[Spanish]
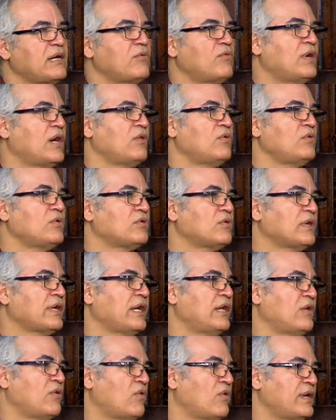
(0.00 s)
un adulto
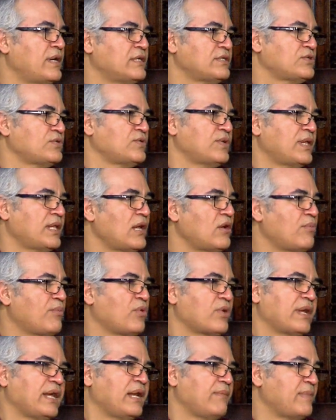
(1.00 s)
que no es ciudadano,
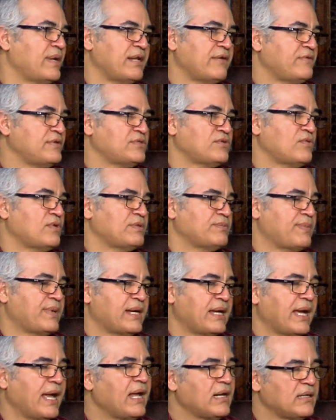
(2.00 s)
porque el beneficio no es
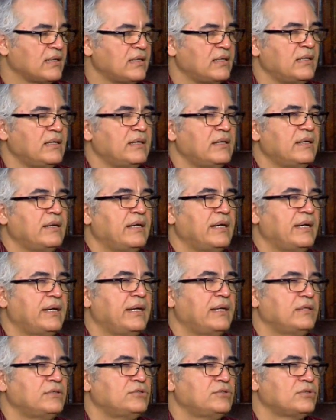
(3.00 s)
para él.
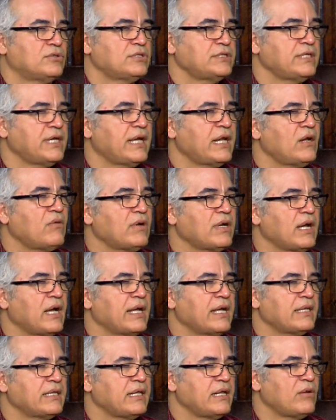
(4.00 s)
Eh, yo sí creo que hay
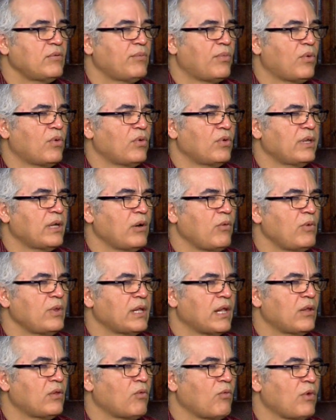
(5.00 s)
que tener un poco de
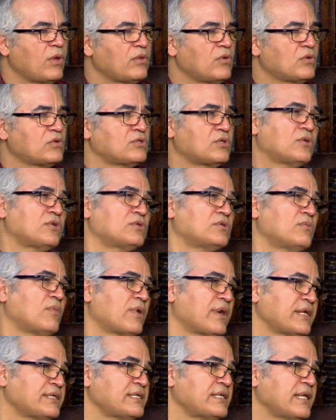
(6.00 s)
cuidado cuando nosotros
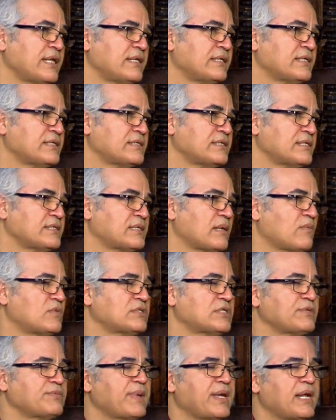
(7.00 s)
somos residentes y estamos
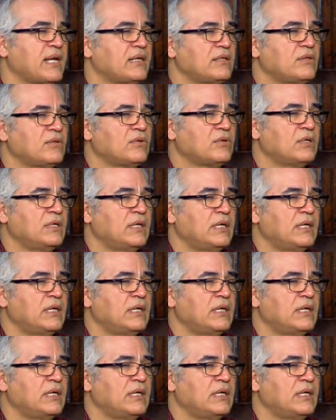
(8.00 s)
esperando